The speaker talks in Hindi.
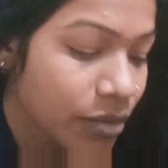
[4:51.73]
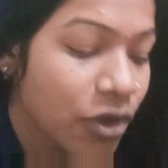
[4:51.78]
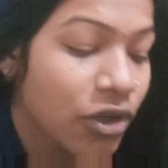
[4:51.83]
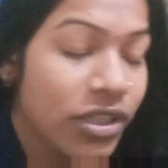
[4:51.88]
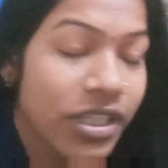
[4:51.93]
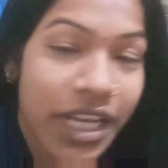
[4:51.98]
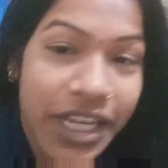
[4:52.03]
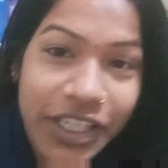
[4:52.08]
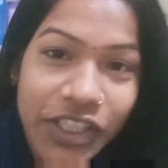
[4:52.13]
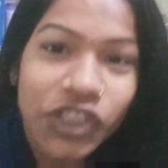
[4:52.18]

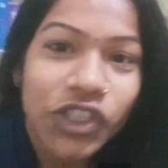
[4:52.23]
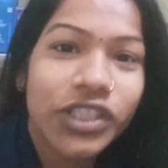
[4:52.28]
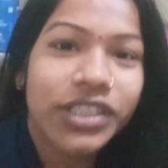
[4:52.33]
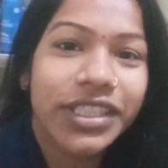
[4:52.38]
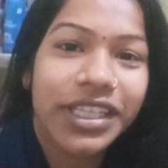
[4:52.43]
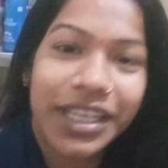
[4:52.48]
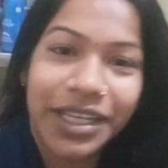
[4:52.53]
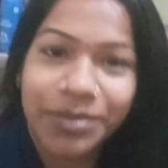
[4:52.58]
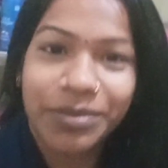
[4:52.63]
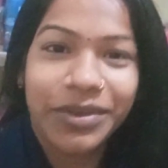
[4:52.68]
बहुत सारी
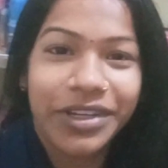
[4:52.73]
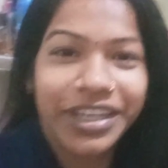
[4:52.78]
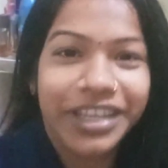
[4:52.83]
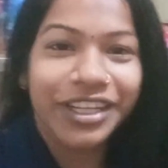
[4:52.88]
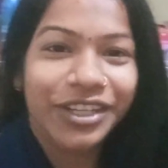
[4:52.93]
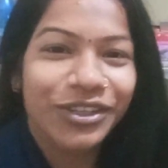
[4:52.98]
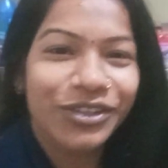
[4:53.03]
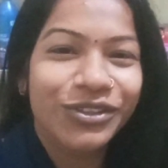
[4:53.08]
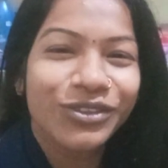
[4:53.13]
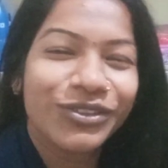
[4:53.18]
चीज़ें हैं
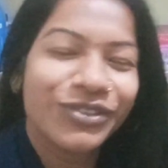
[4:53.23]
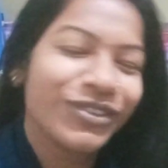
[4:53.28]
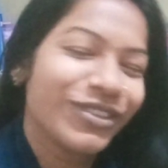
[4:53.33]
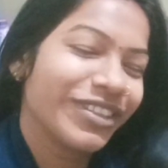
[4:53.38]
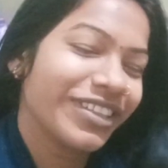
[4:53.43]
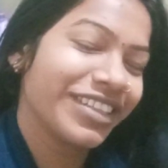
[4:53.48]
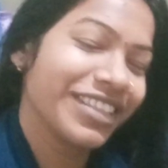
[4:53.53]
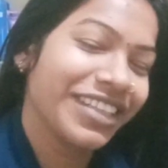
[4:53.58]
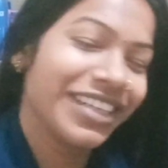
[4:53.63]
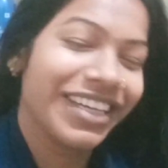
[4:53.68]
पढ़ने को
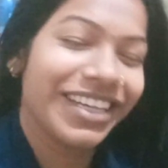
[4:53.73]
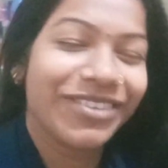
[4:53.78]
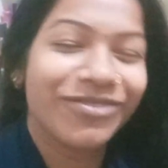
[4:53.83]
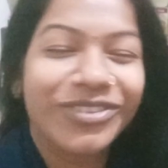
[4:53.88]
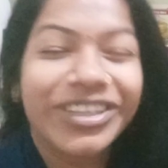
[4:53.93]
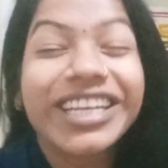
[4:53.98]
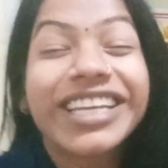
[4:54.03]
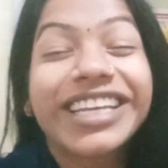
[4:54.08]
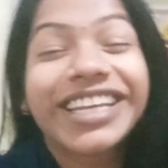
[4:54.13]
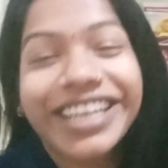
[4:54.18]

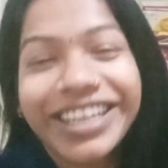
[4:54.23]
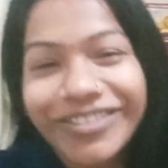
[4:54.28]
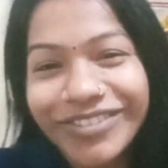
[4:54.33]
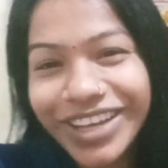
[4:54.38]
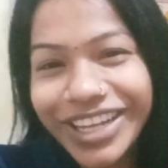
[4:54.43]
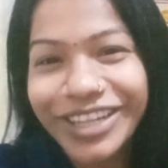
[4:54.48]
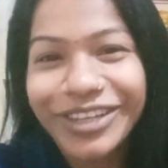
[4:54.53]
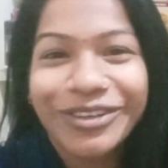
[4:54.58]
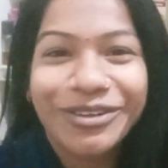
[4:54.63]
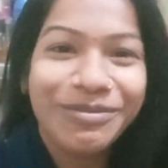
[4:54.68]
बी टेक
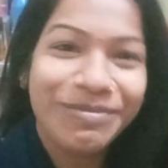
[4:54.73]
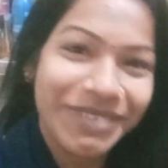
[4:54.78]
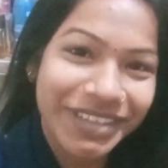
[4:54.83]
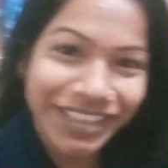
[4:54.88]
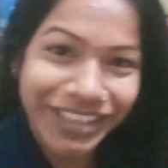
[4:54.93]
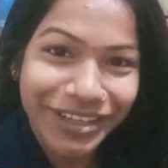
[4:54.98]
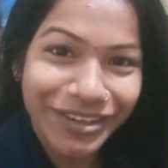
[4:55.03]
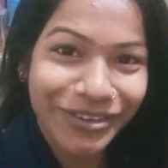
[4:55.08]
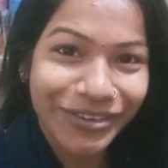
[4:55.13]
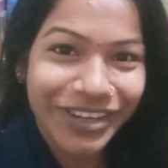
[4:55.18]
वाले को
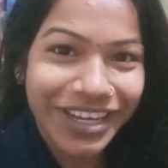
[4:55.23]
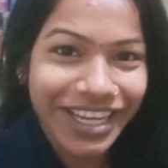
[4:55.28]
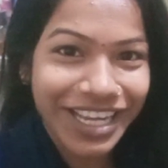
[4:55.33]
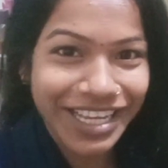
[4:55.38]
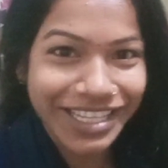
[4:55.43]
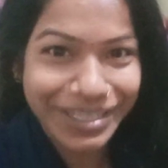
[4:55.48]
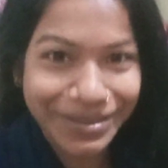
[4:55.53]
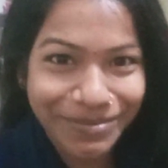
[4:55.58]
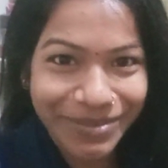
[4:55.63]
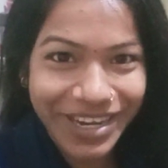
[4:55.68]
पता होगा
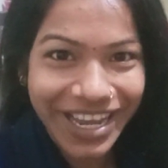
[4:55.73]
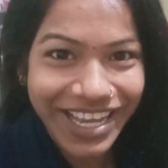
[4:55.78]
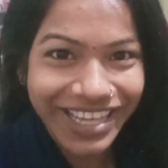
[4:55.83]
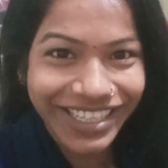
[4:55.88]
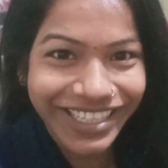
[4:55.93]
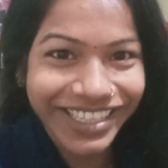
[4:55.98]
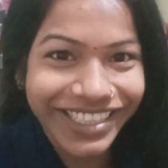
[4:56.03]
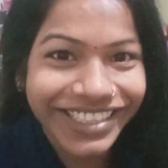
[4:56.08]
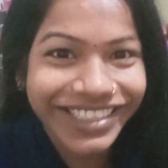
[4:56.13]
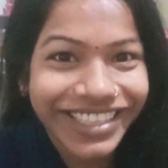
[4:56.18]
कैसे
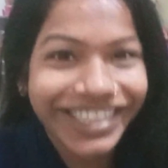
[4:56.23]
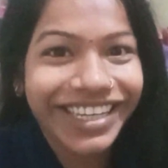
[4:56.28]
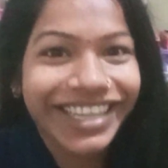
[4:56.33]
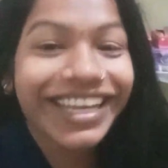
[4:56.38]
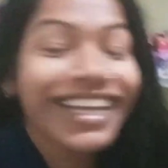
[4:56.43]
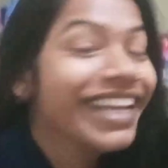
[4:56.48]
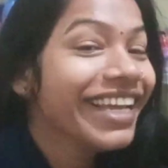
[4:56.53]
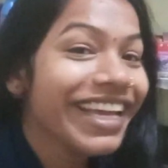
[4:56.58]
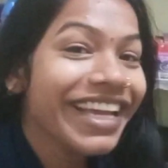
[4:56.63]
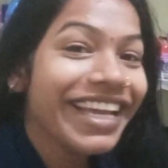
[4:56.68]
पढ़ाई करते
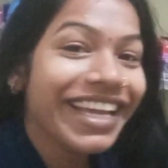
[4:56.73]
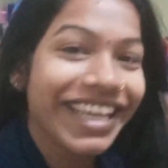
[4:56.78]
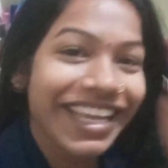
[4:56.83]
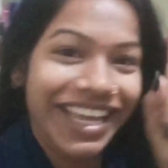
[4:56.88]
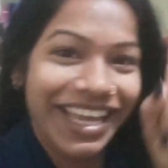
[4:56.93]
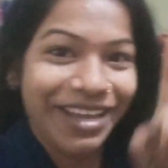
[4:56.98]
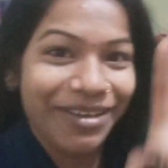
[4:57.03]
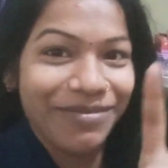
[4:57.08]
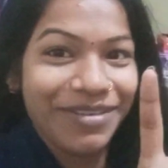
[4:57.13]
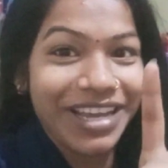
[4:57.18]
हैं
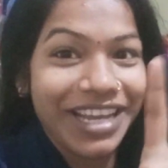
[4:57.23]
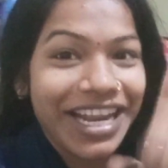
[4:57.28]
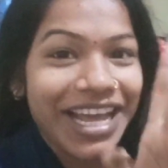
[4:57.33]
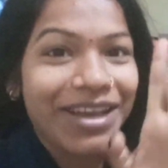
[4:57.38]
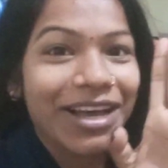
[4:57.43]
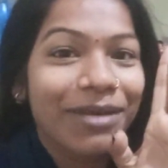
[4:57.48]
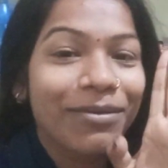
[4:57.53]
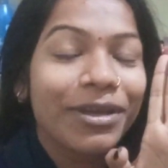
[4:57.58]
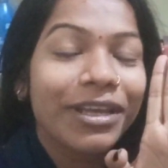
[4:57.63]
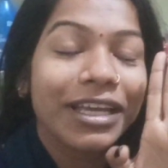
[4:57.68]
एक
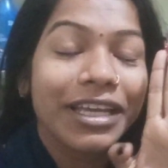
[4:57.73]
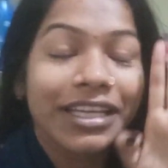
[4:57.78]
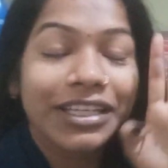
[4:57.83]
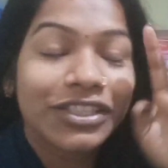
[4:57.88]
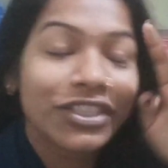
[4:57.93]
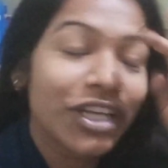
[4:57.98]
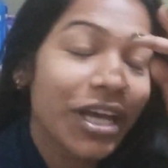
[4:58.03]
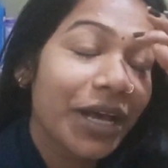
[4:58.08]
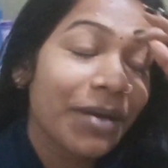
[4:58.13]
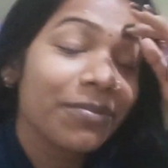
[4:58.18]
महीना
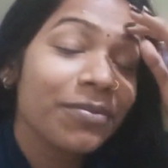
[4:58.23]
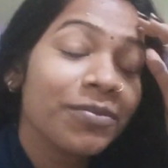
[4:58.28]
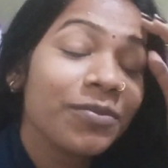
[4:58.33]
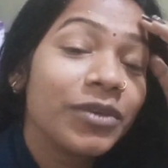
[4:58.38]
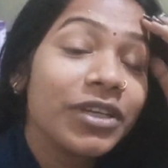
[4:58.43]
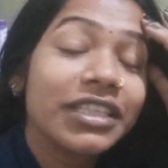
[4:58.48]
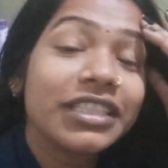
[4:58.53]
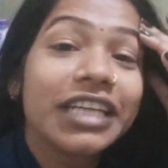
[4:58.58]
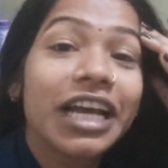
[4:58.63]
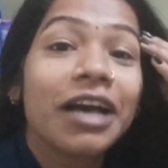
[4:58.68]
एग्ज़ाम
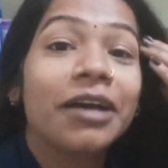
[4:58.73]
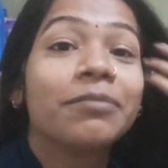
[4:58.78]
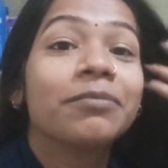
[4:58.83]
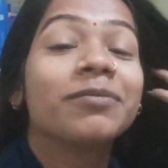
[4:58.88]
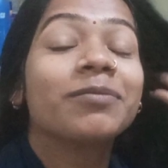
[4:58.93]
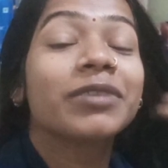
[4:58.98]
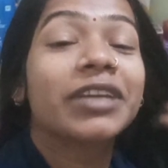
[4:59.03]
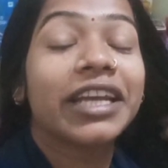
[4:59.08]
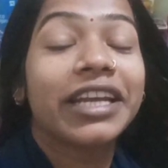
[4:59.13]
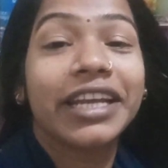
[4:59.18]

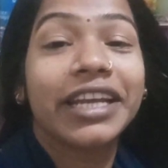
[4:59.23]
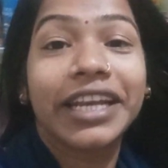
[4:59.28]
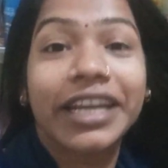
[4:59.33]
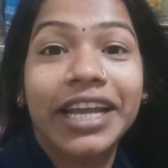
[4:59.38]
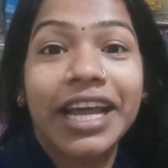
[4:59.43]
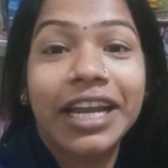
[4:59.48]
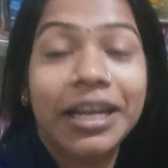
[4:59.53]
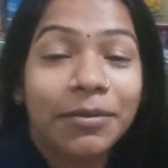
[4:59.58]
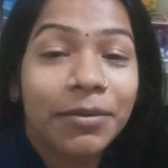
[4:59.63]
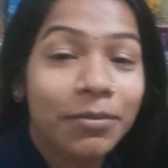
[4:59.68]
एग्ज़ाम के
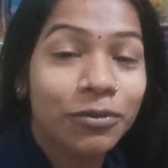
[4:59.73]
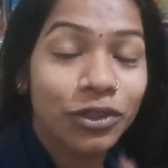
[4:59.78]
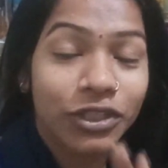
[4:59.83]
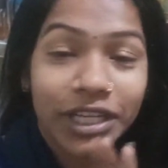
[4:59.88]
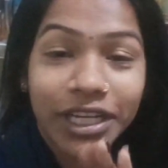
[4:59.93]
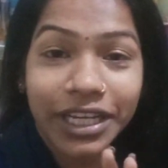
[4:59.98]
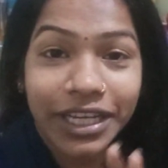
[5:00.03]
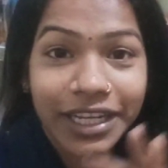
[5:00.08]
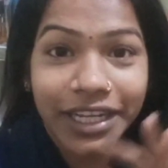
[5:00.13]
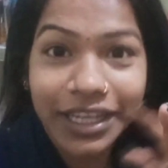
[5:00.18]
डेट आने में
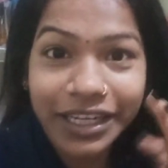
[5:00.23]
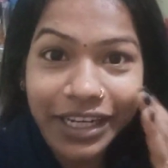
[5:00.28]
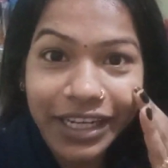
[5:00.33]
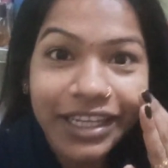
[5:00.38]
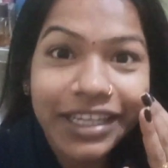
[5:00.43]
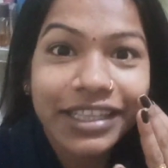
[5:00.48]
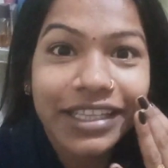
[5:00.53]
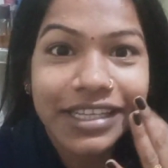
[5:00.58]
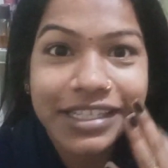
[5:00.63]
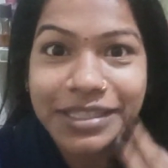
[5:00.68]
मुझे नहीं लग
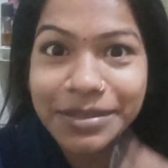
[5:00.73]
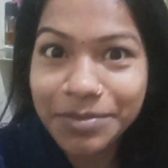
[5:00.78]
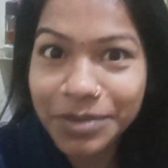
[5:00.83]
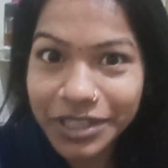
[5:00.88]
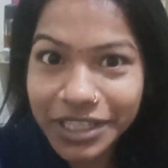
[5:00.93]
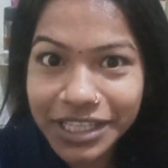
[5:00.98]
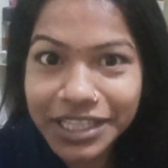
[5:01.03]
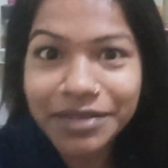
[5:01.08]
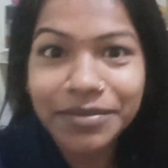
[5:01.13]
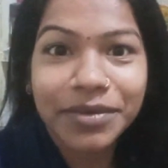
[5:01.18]
रहा है कि 10 से
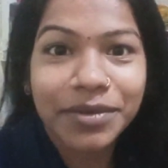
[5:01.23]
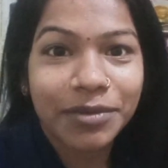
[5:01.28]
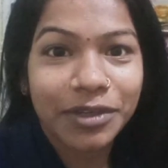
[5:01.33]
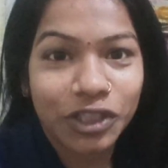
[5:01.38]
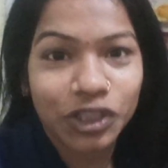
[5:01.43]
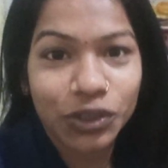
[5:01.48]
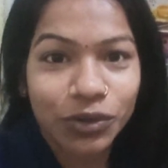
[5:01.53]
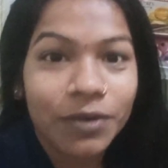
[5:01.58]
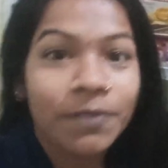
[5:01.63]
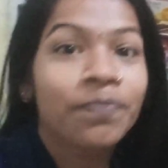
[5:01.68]
15 दिन भी
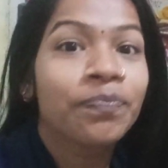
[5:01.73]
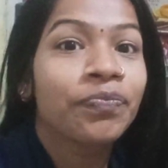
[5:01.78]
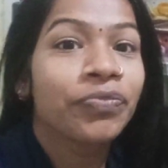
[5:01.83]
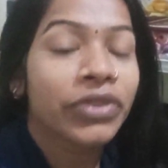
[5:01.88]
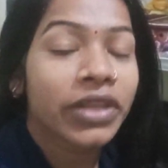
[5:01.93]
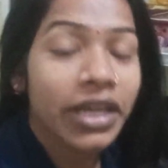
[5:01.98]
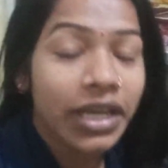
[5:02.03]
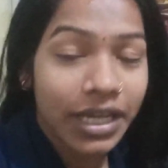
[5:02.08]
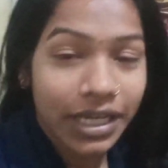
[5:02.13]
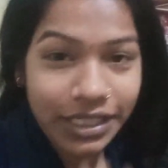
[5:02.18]
बचे
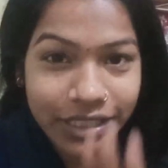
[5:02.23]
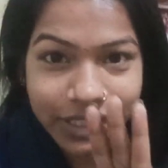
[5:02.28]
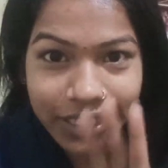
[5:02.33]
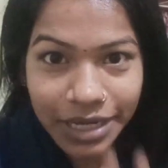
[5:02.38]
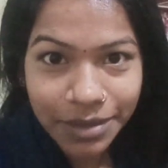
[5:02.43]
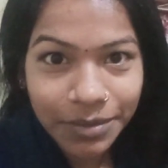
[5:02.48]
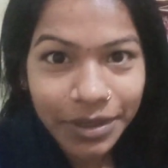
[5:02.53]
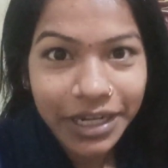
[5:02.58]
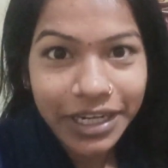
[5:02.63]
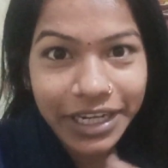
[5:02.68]

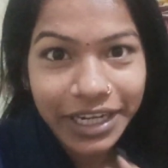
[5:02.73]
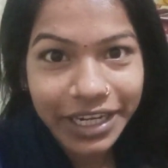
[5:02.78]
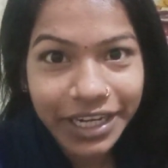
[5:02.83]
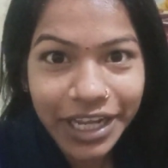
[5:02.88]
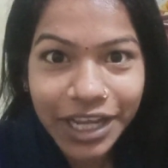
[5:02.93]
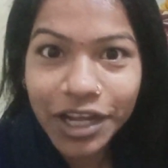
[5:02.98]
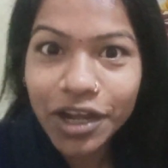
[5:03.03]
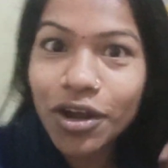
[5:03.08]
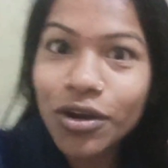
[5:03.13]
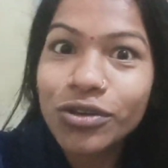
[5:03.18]
एग्ज़ाम का
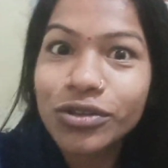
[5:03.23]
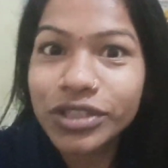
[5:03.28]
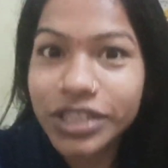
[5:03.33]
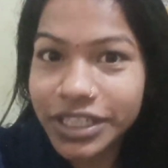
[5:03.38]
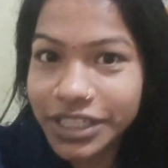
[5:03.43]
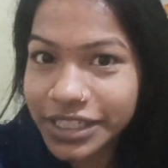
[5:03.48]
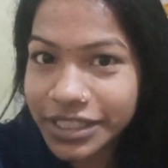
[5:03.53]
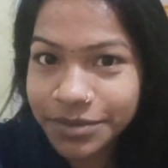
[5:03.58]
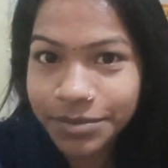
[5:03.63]
डेट आएगा और उसके